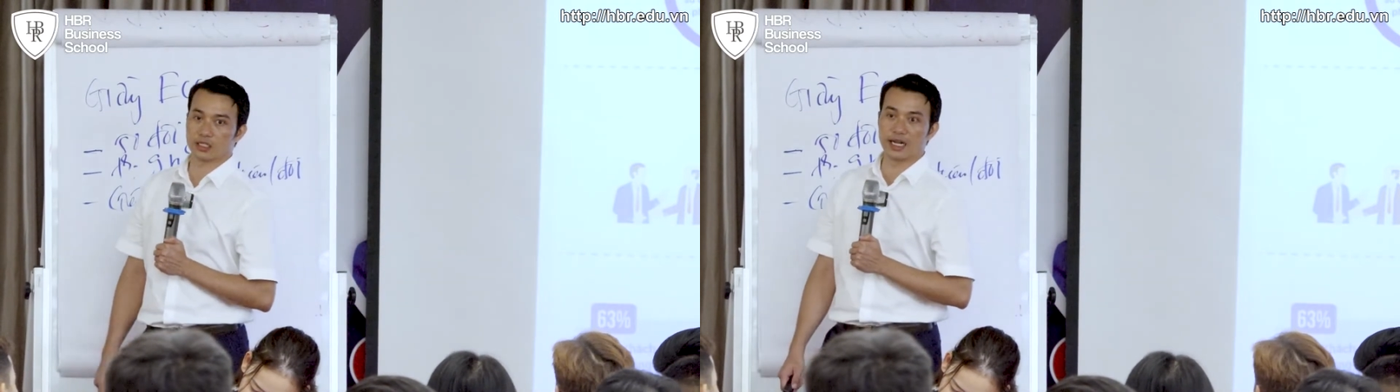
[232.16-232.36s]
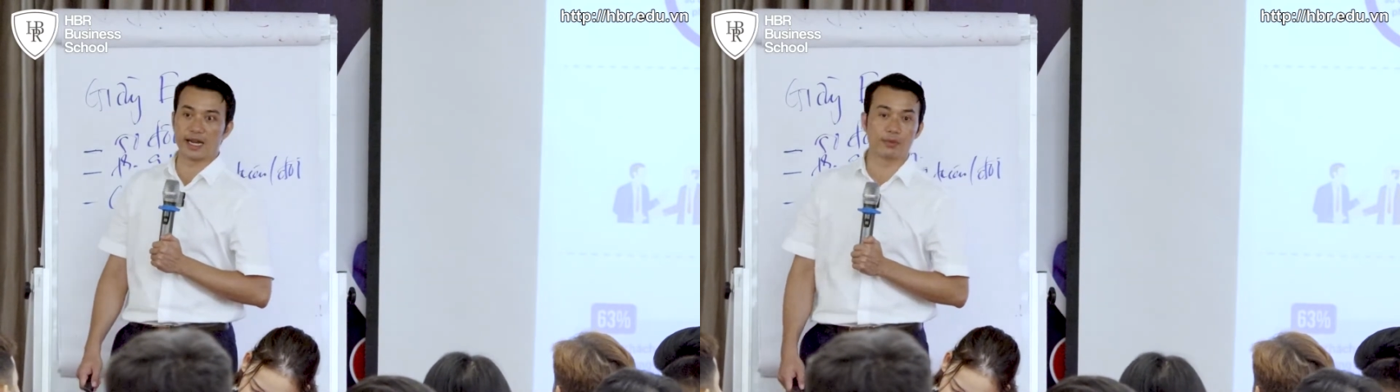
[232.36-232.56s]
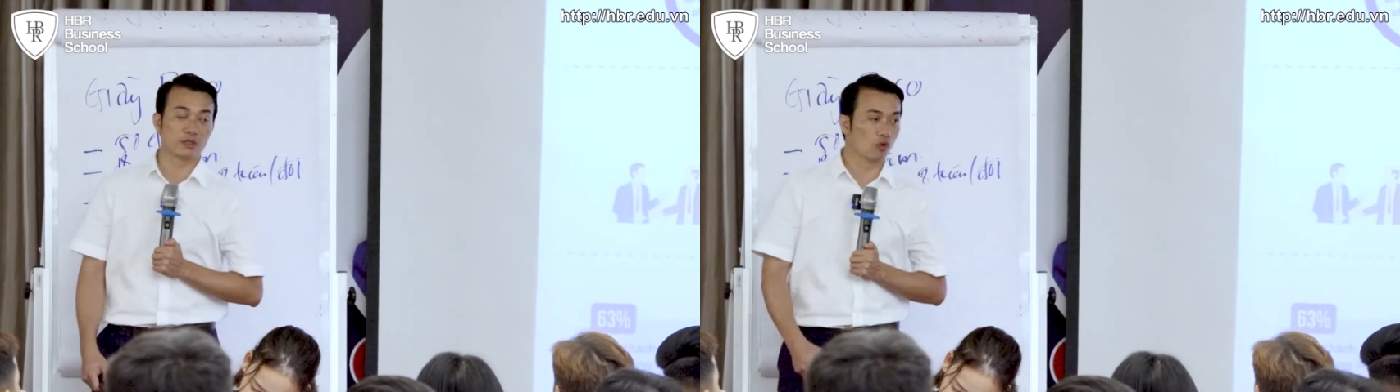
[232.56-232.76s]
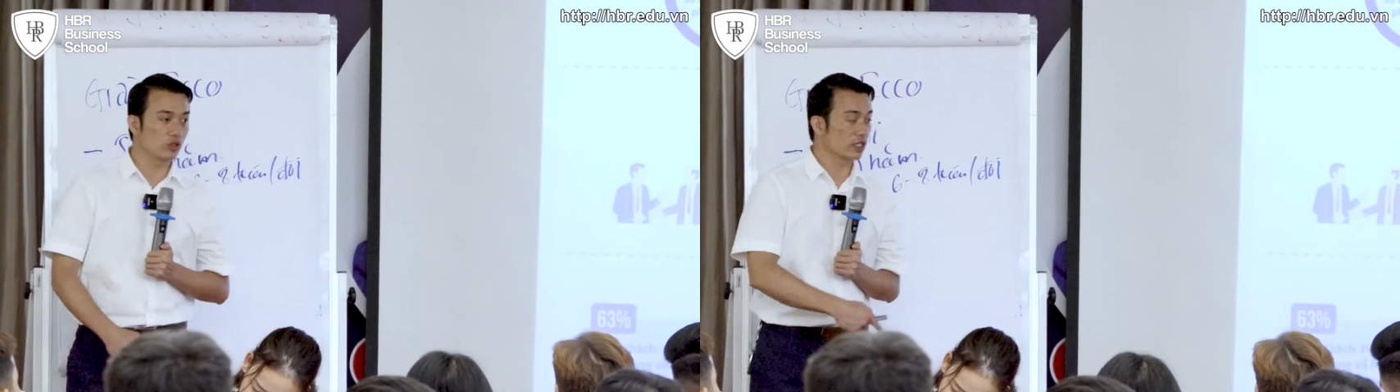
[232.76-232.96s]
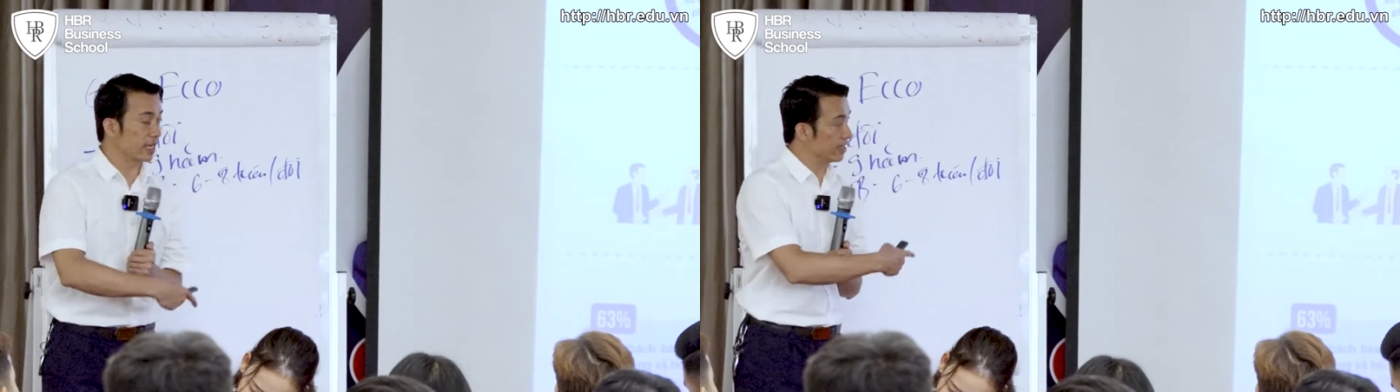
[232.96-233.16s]
Đấy. Thế đây
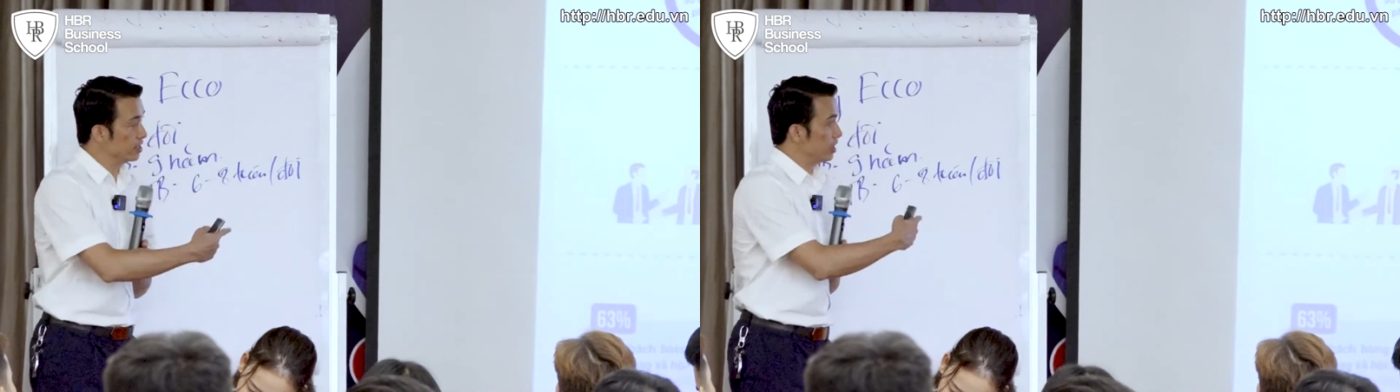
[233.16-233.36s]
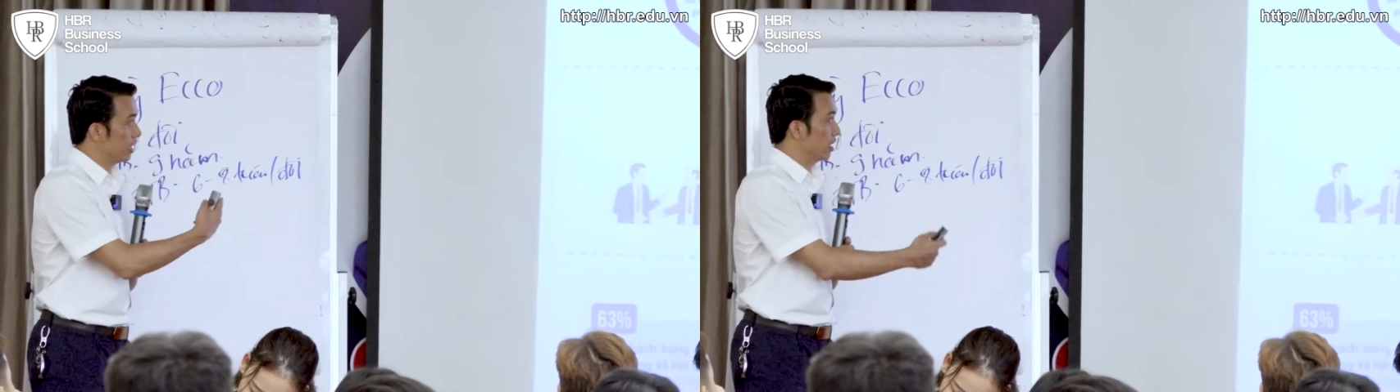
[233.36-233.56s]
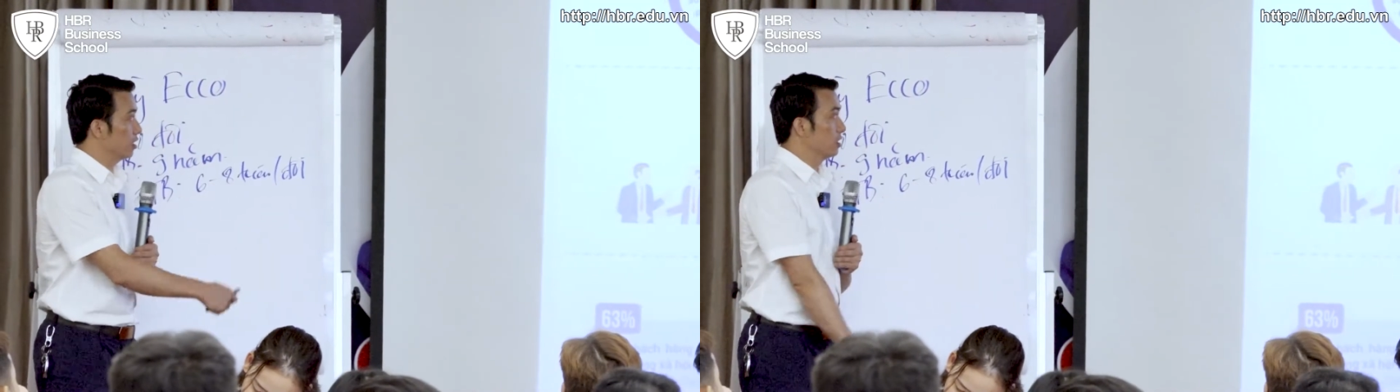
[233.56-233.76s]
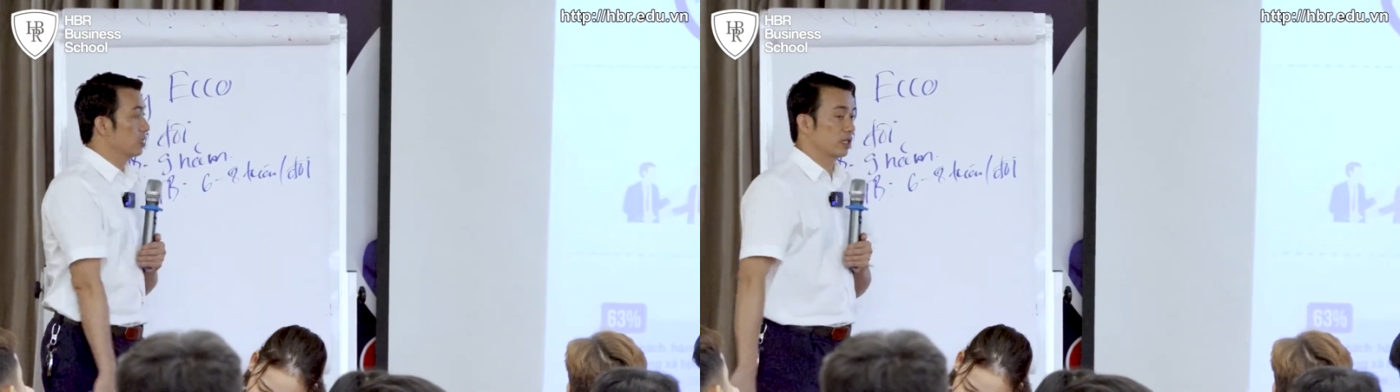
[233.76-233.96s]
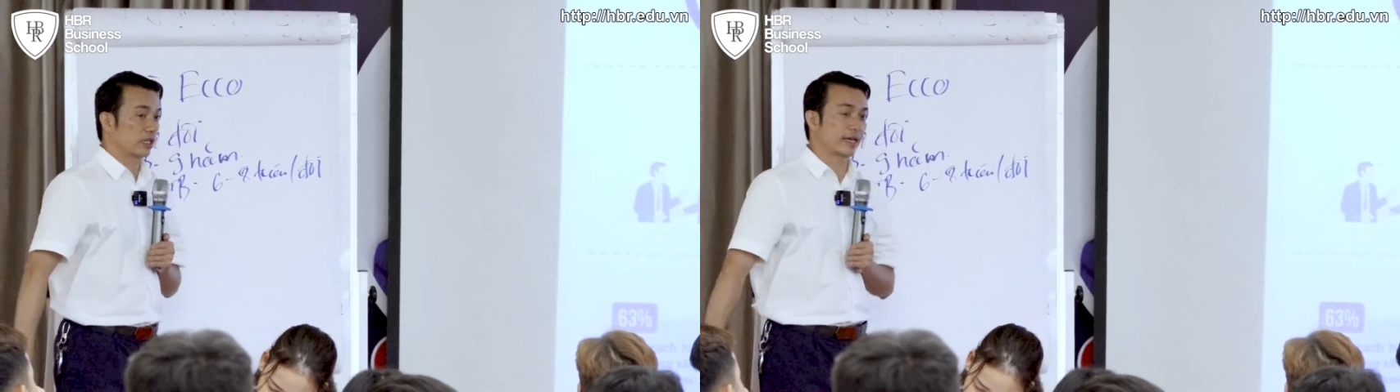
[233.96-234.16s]
là mình muốn chia sẻ với anh chị
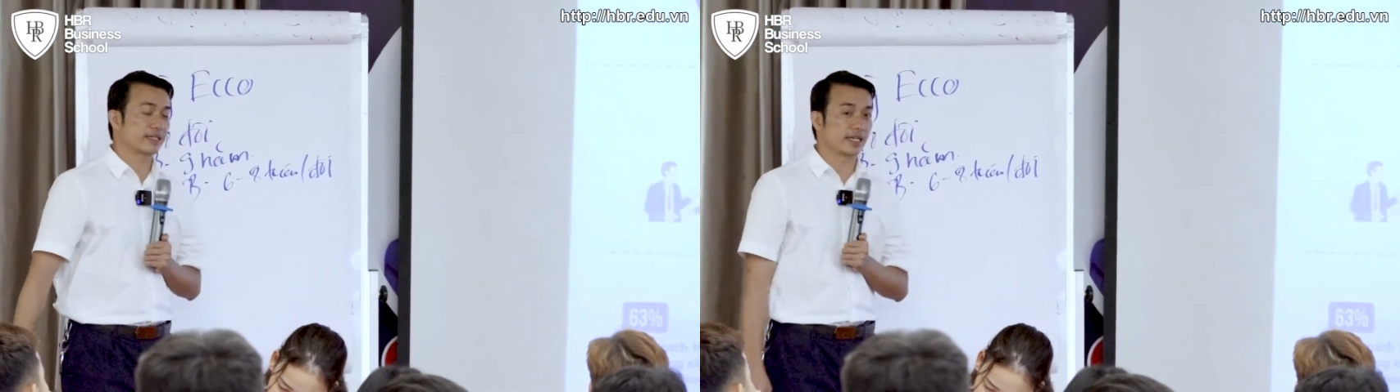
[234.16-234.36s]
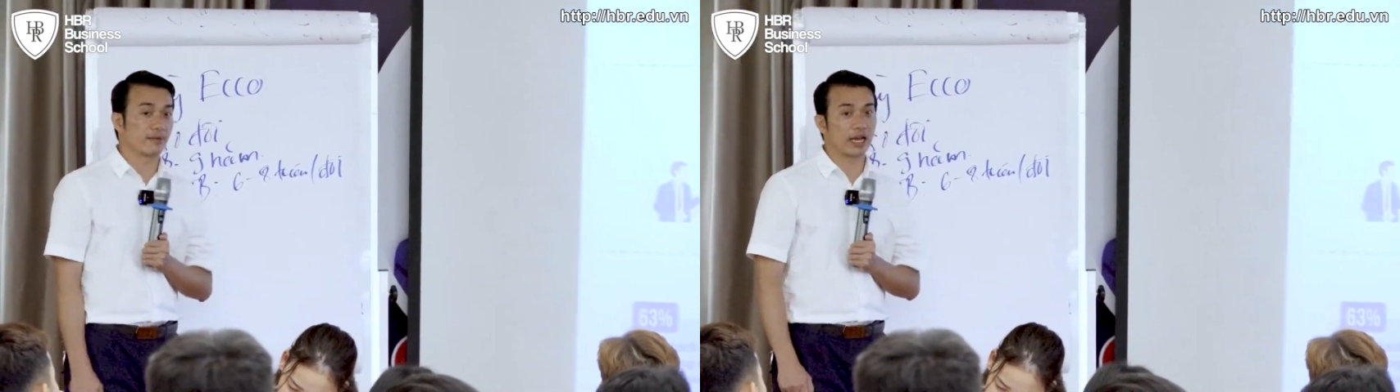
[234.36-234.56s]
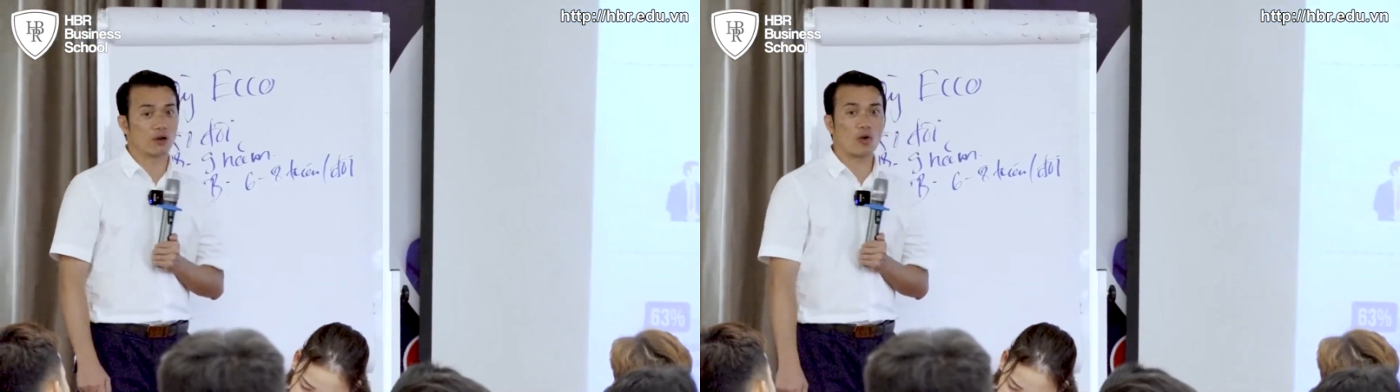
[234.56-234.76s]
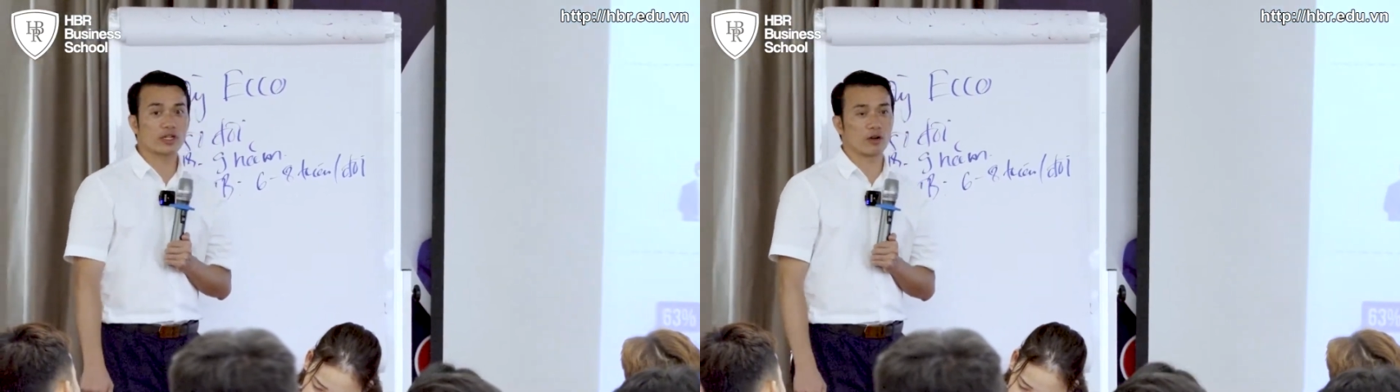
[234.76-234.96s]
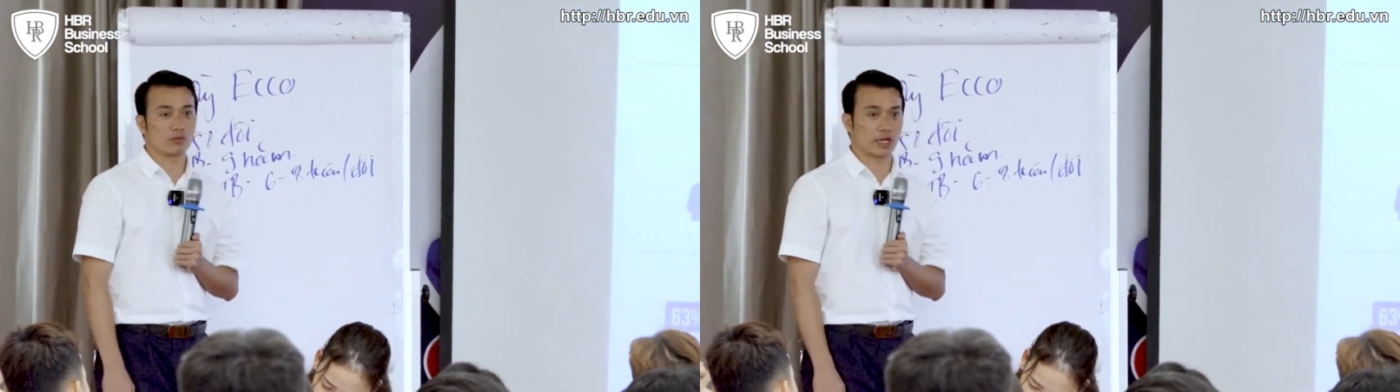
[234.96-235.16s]
là cái trải nghiệm
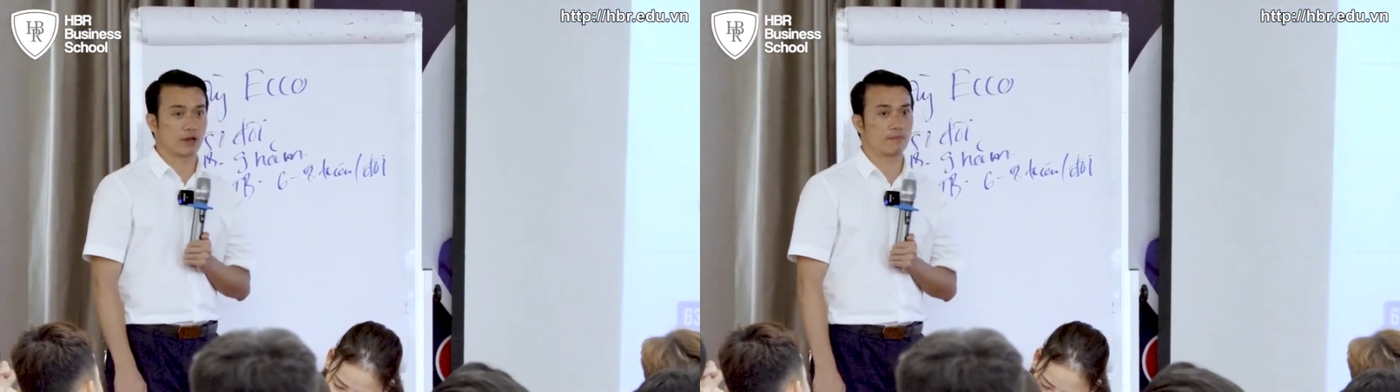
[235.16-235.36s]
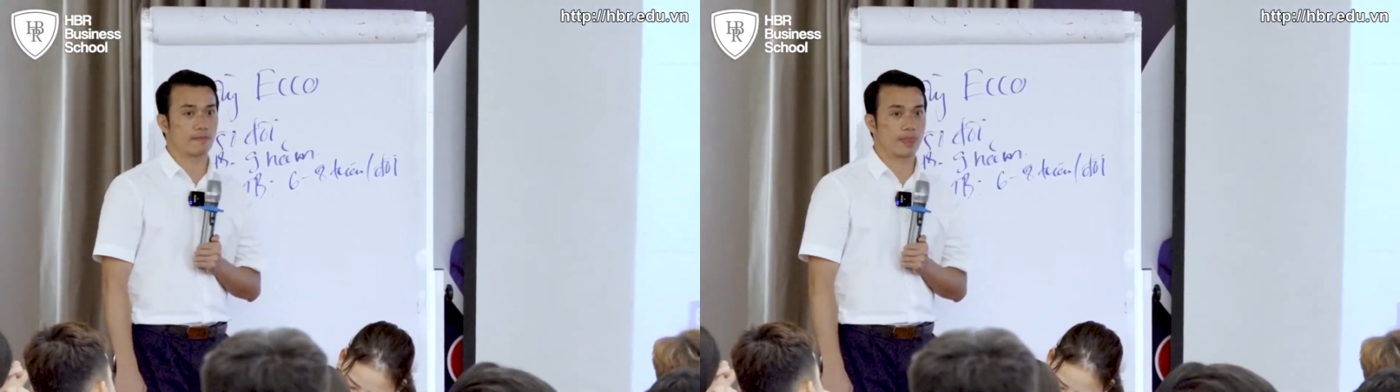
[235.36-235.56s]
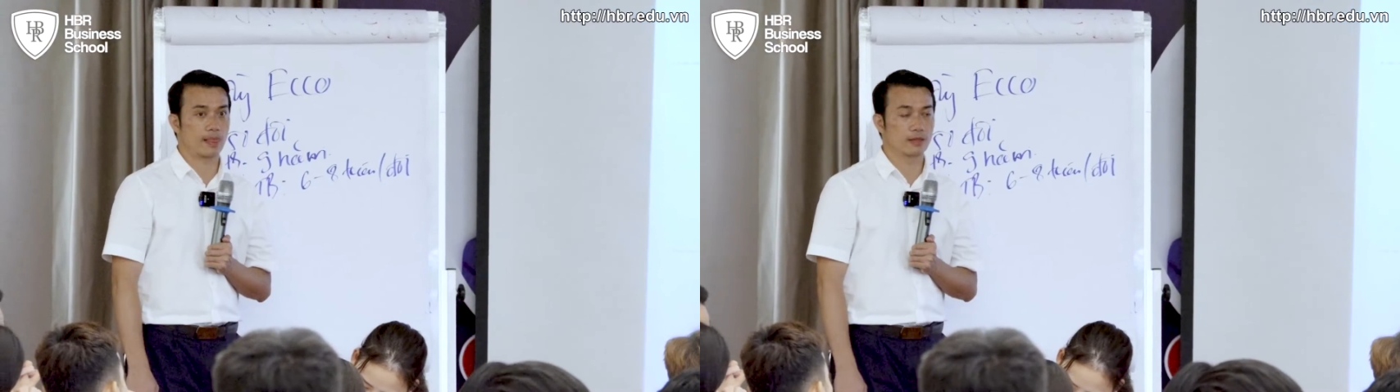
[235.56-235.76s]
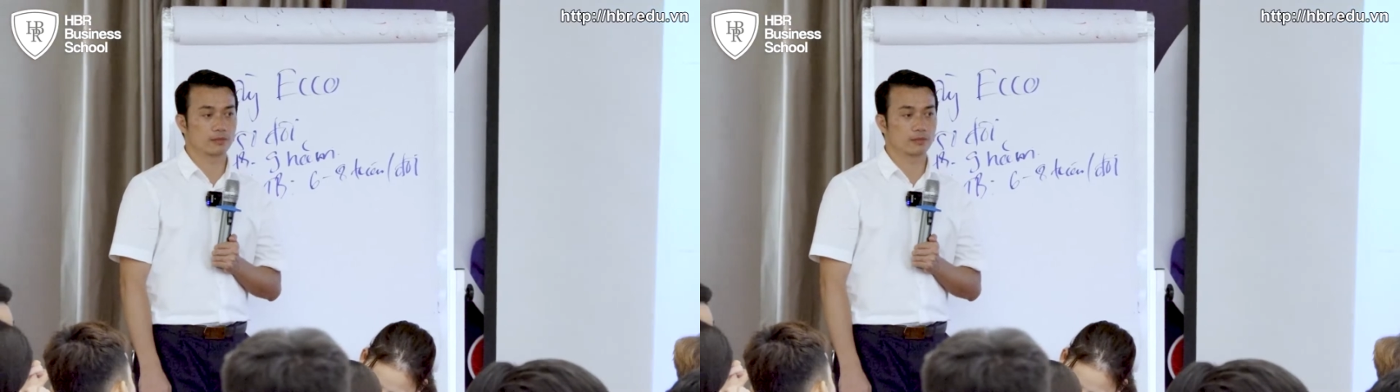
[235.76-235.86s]
khách hàng là quan trọng như nào